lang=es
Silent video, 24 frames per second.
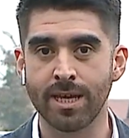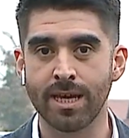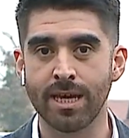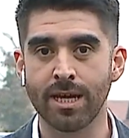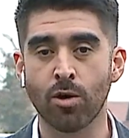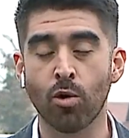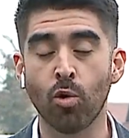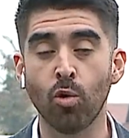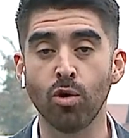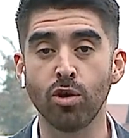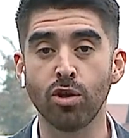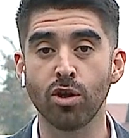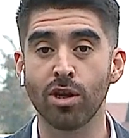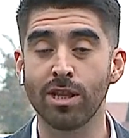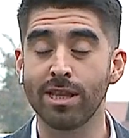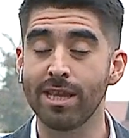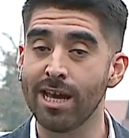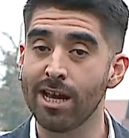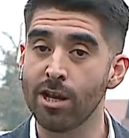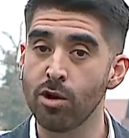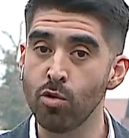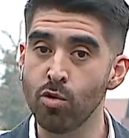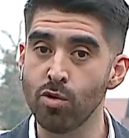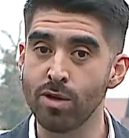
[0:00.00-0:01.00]
de junio,
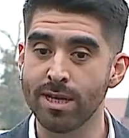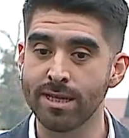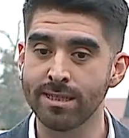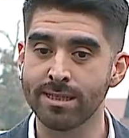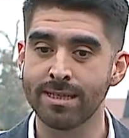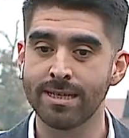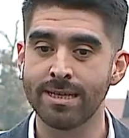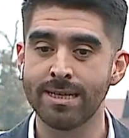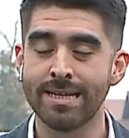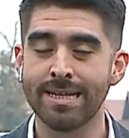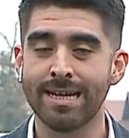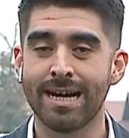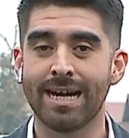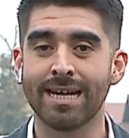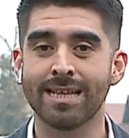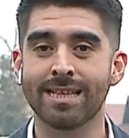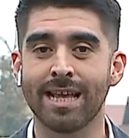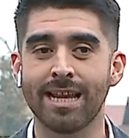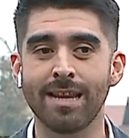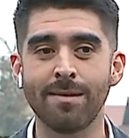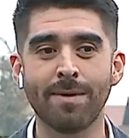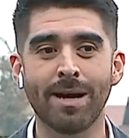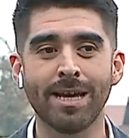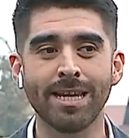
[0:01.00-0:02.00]
el día lunes,
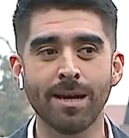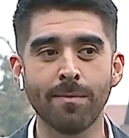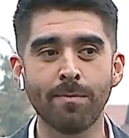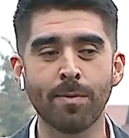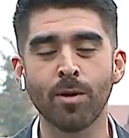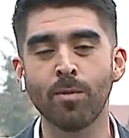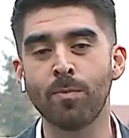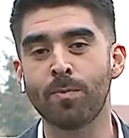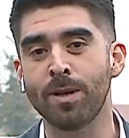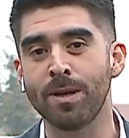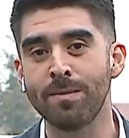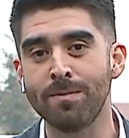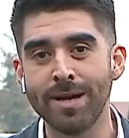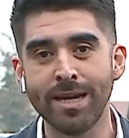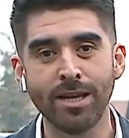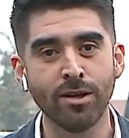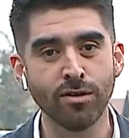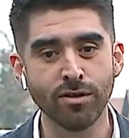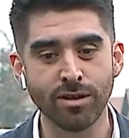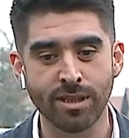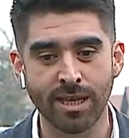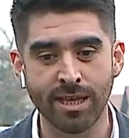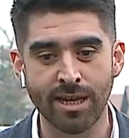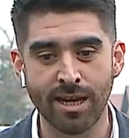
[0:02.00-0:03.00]
hasta Alemania, pero
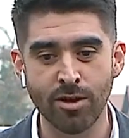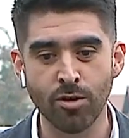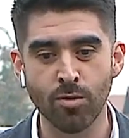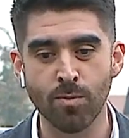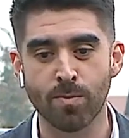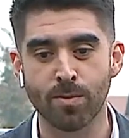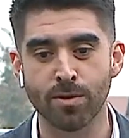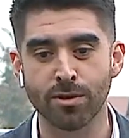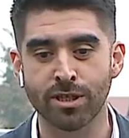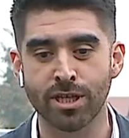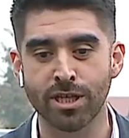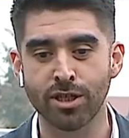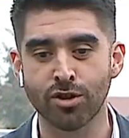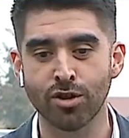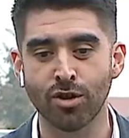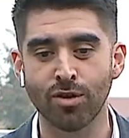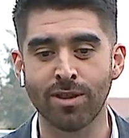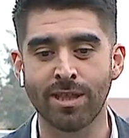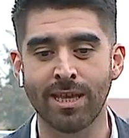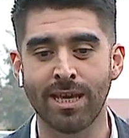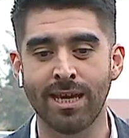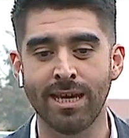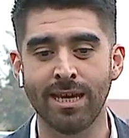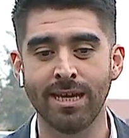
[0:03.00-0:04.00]
primero tienen un
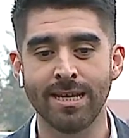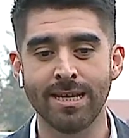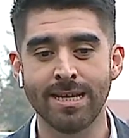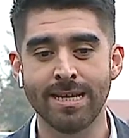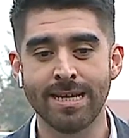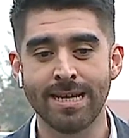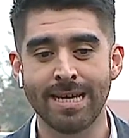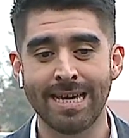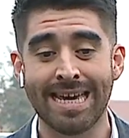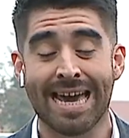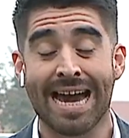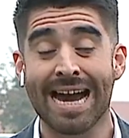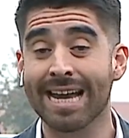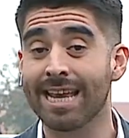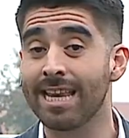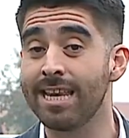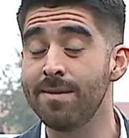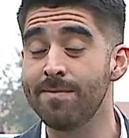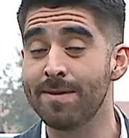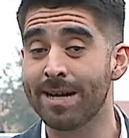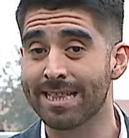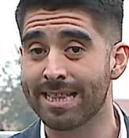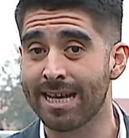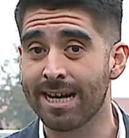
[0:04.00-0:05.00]
proceso de eh,
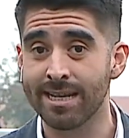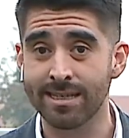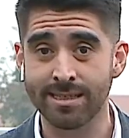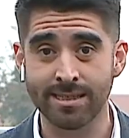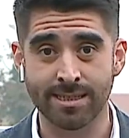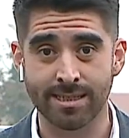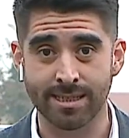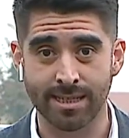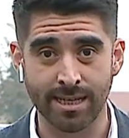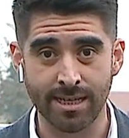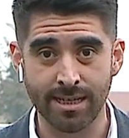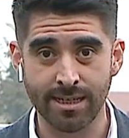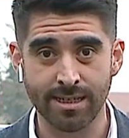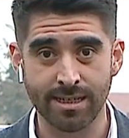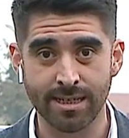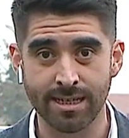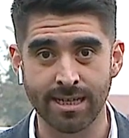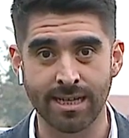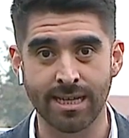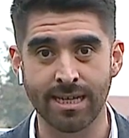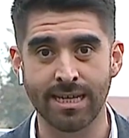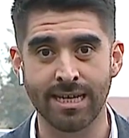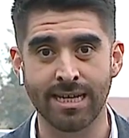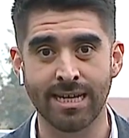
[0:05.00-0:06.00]
aclimatarse
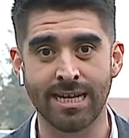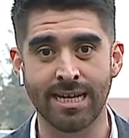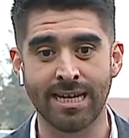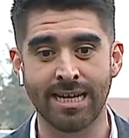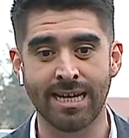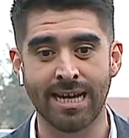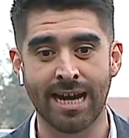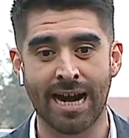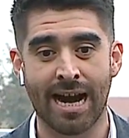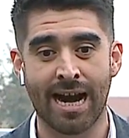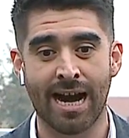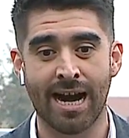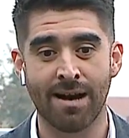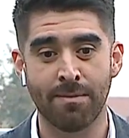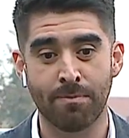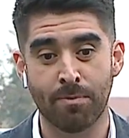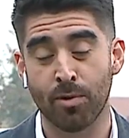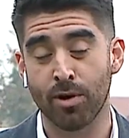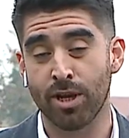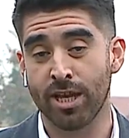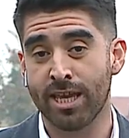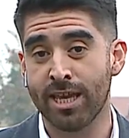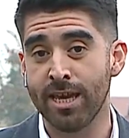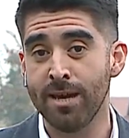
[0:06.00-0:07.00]
eh, a,
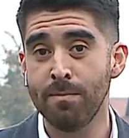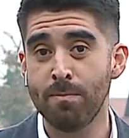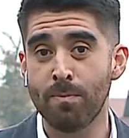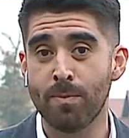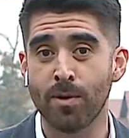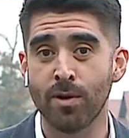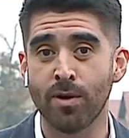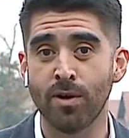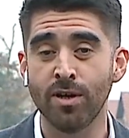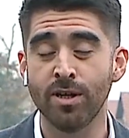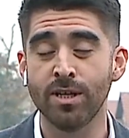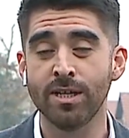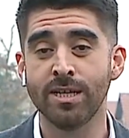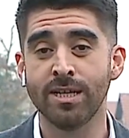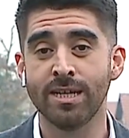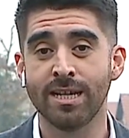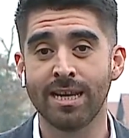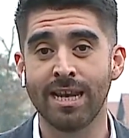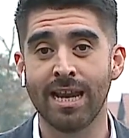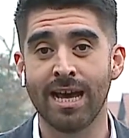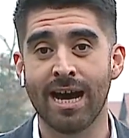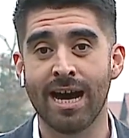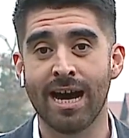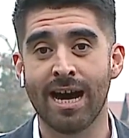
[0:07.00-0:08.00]
por ejemplo,
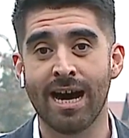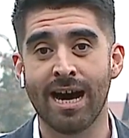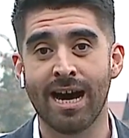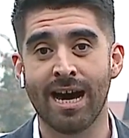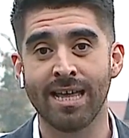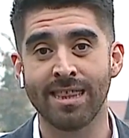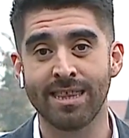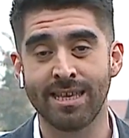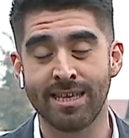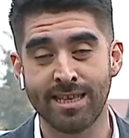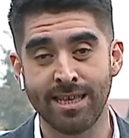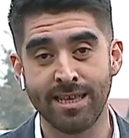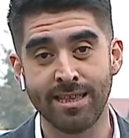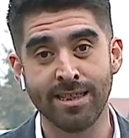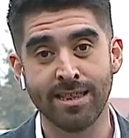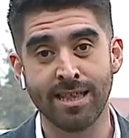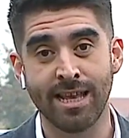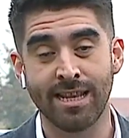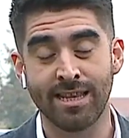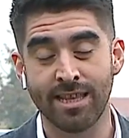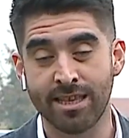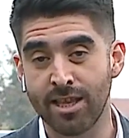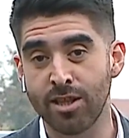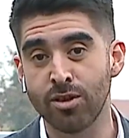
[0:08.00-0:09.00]

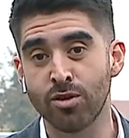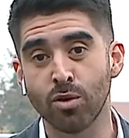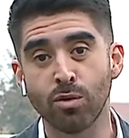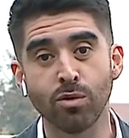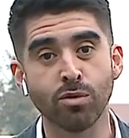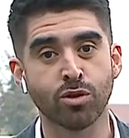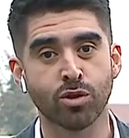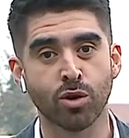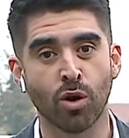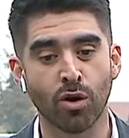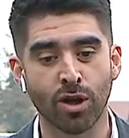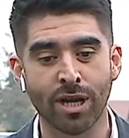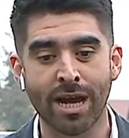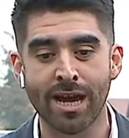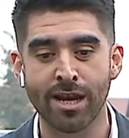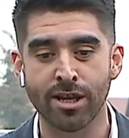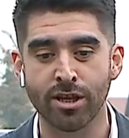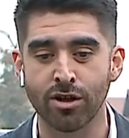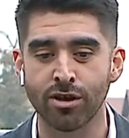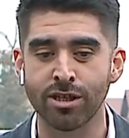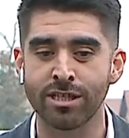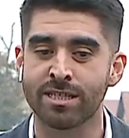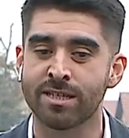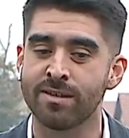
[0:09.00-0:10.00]
el distinto uso
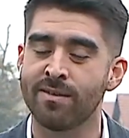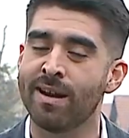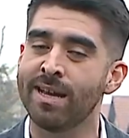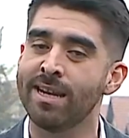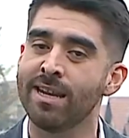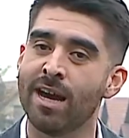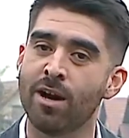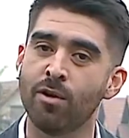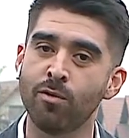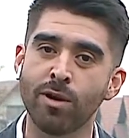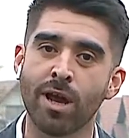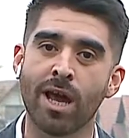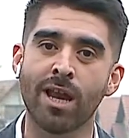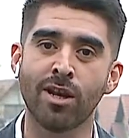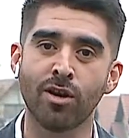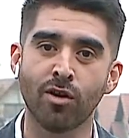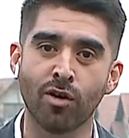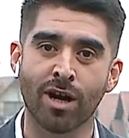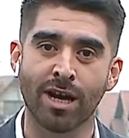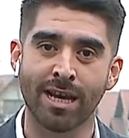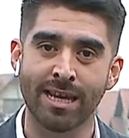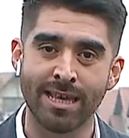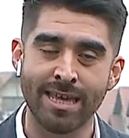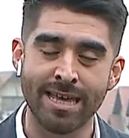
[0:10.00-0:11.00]
horario y se van a una
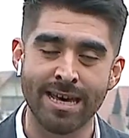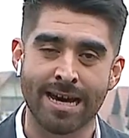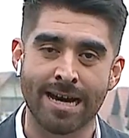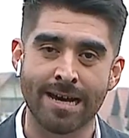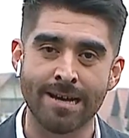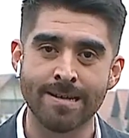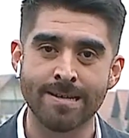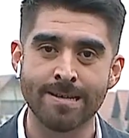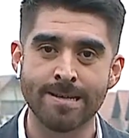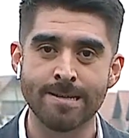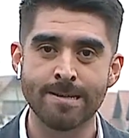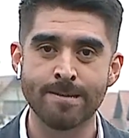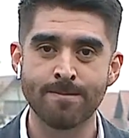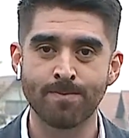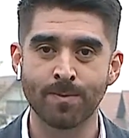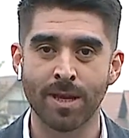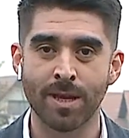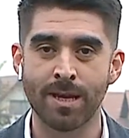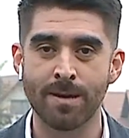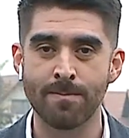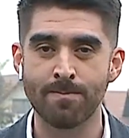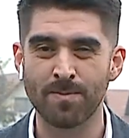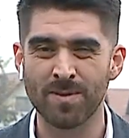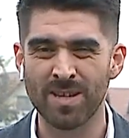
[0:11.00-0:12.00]
localidad
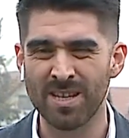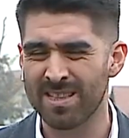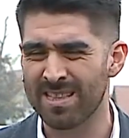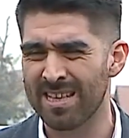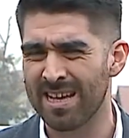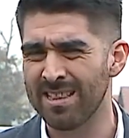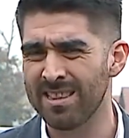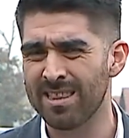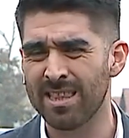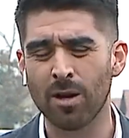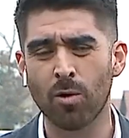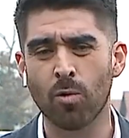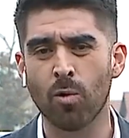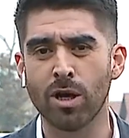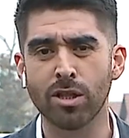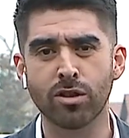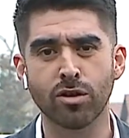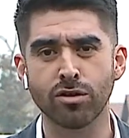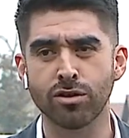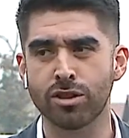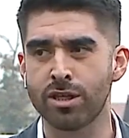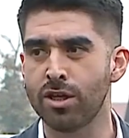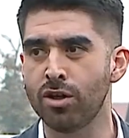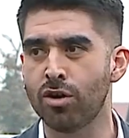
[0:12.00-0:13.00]
em, distante
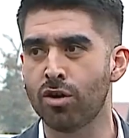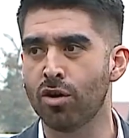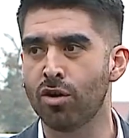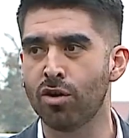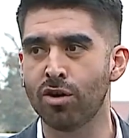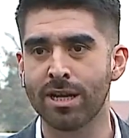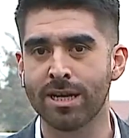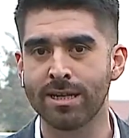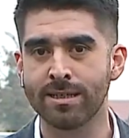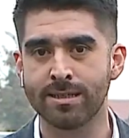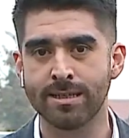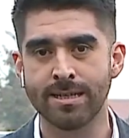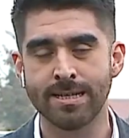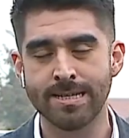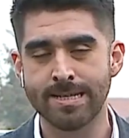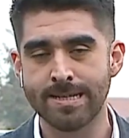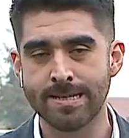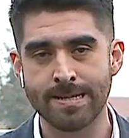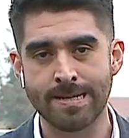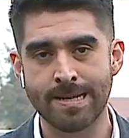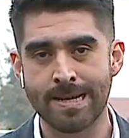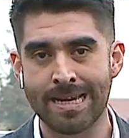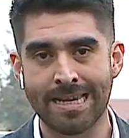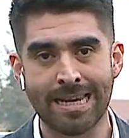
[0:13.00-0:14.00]
4 o 5 horas
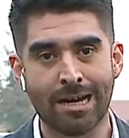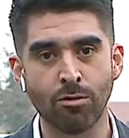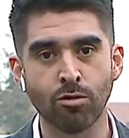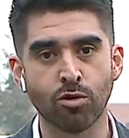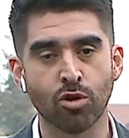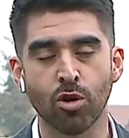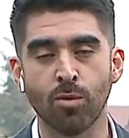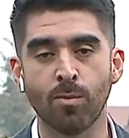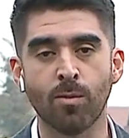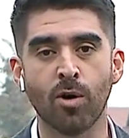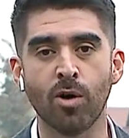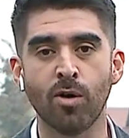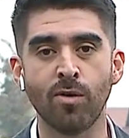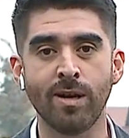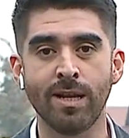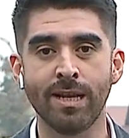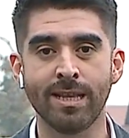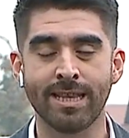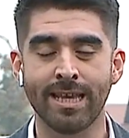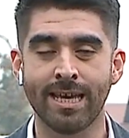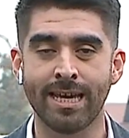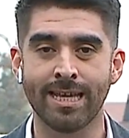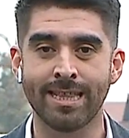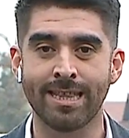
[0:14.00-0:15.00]
en
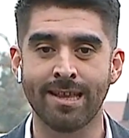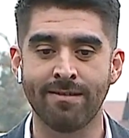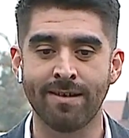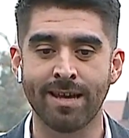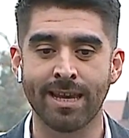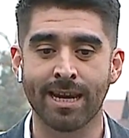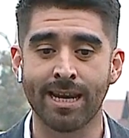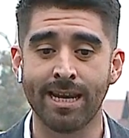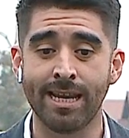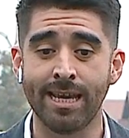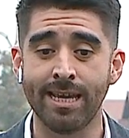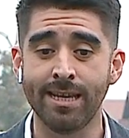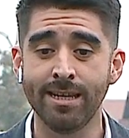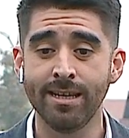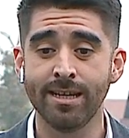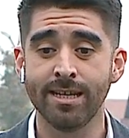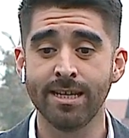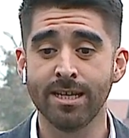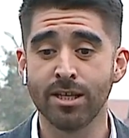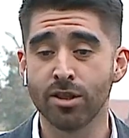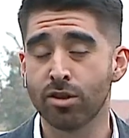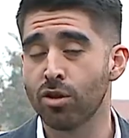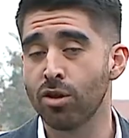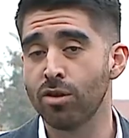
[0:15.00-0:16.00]
automóvil de, de Berlín,
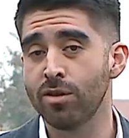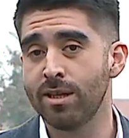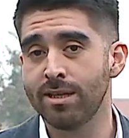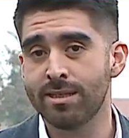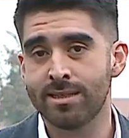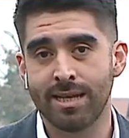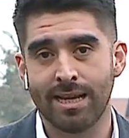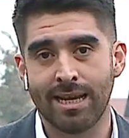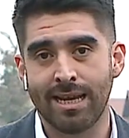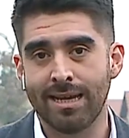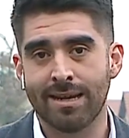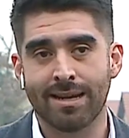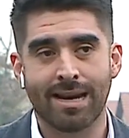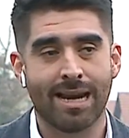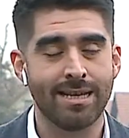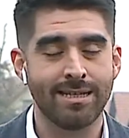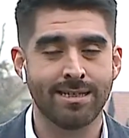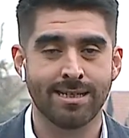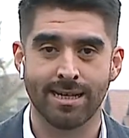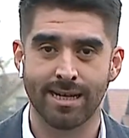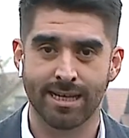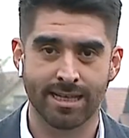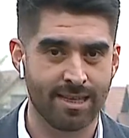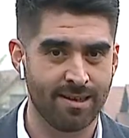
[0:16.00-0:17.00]
donde se les
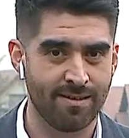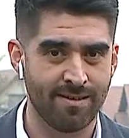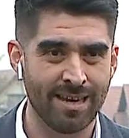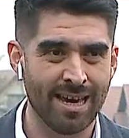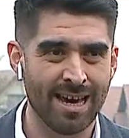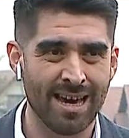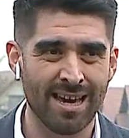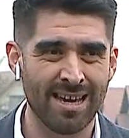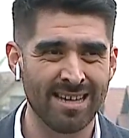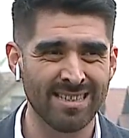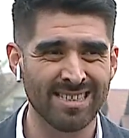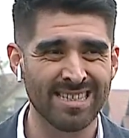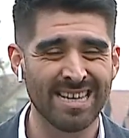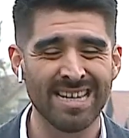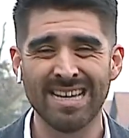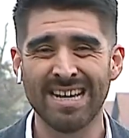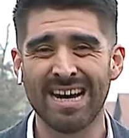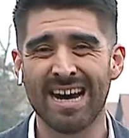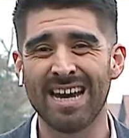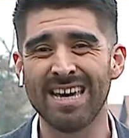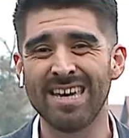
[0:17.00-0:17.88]
realizan actividades.